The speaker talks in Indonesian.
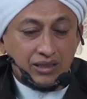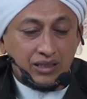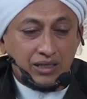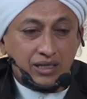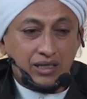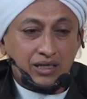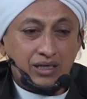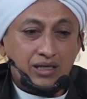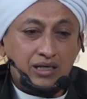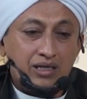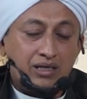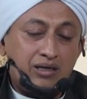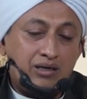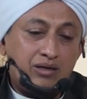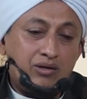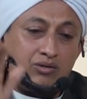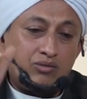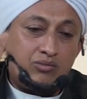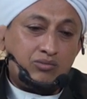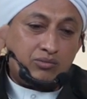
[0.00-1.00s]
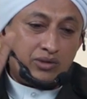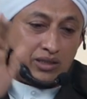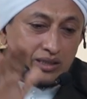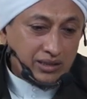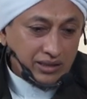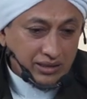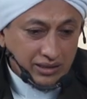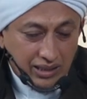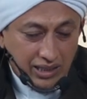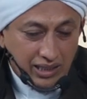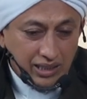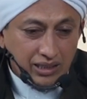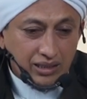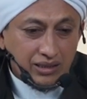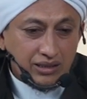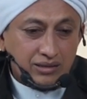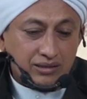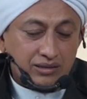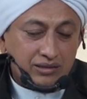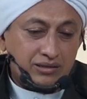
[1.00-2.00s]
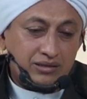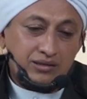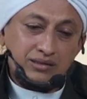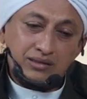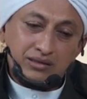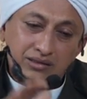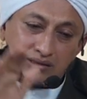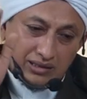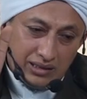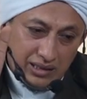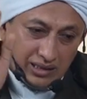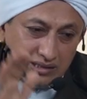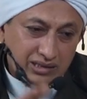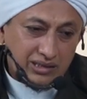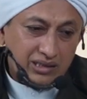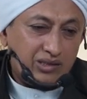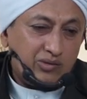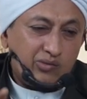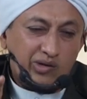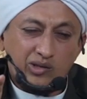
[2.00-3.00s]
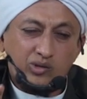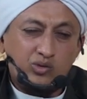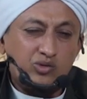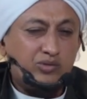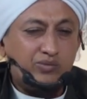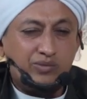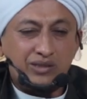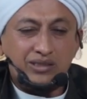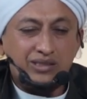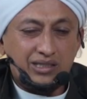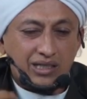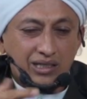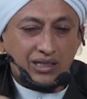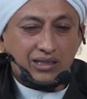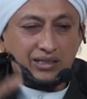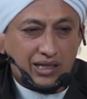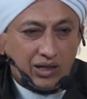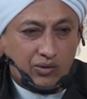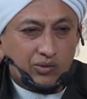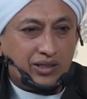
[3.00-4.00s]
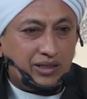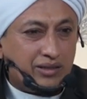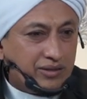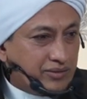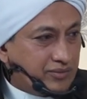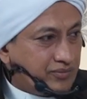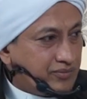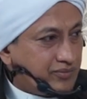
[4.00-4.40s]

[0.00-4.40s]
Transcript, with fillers: uh, minta kasih waktu sebentar dan kawin